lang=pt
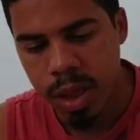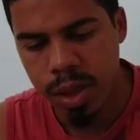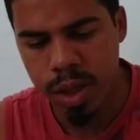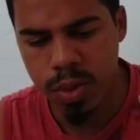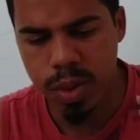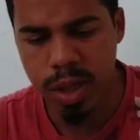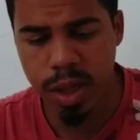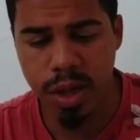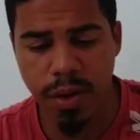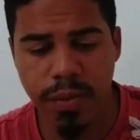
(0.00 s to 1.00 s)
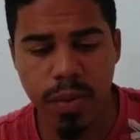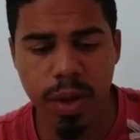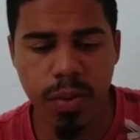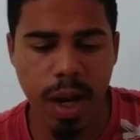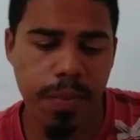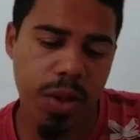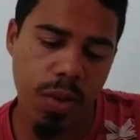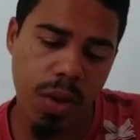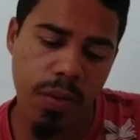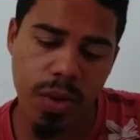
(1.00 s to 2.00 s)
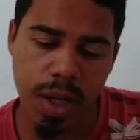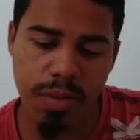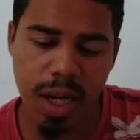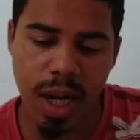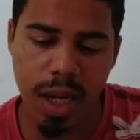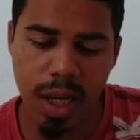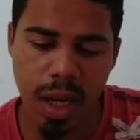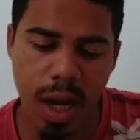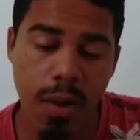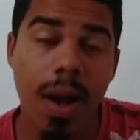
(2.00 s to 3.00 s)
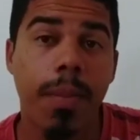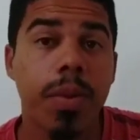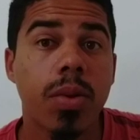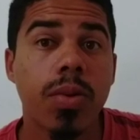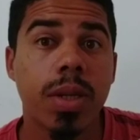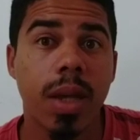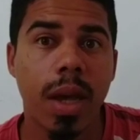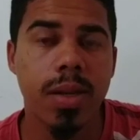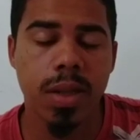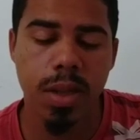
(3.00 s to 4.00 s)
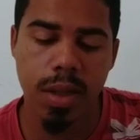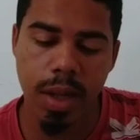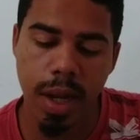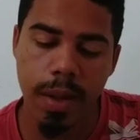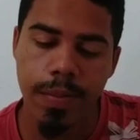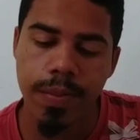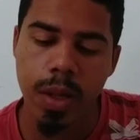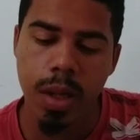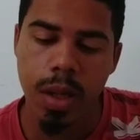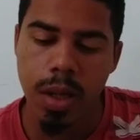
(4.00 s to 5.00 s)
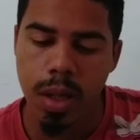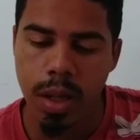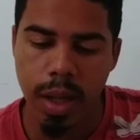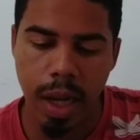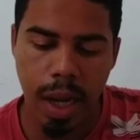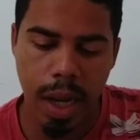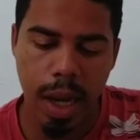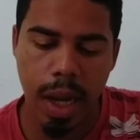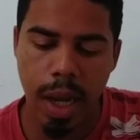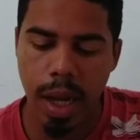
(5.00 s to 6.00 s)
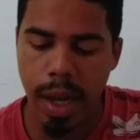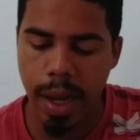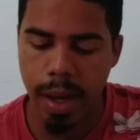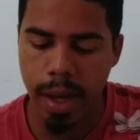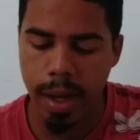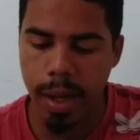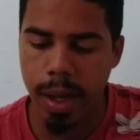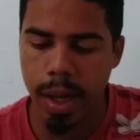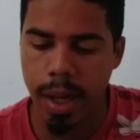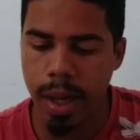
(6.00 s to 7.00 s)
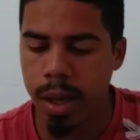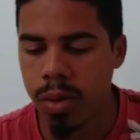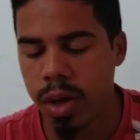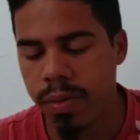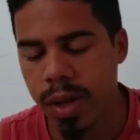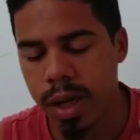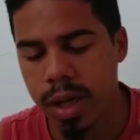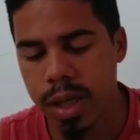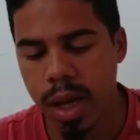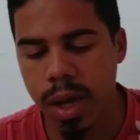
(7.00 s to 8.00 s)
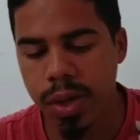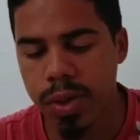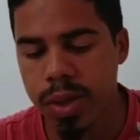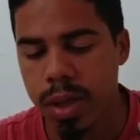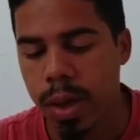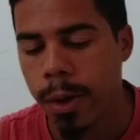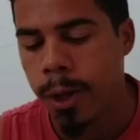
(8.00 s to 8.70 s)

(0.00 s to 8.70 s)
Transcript: de estudo científico. E o capítulo que eu vou trabalhar aqui é o capítulo 6, né? É, do livro da Nina Teixas.